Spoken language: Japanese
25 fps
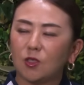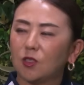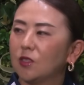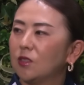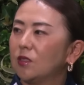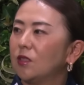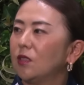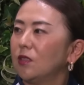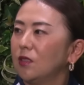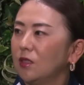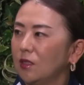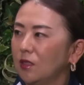
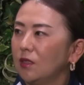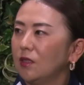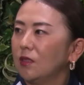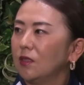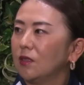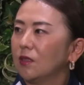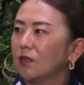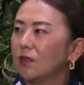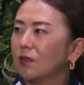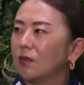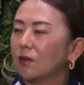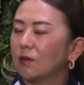自然に。
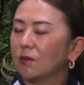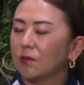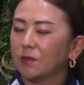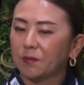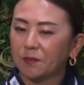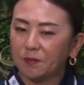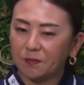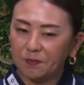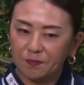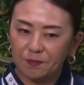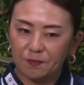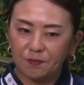う
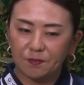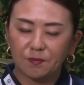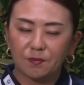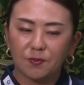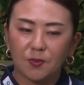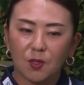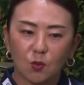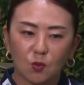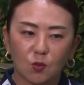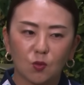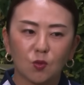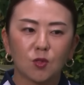ん、
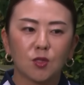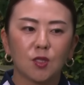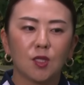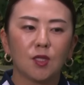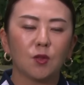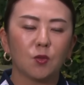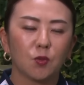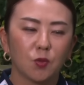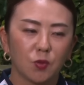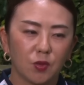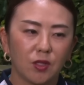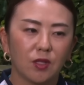でお父さ
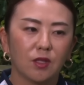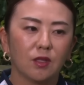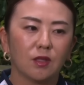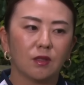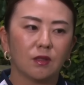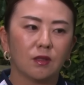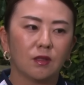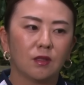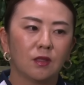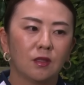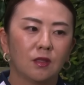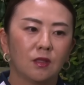ん子で。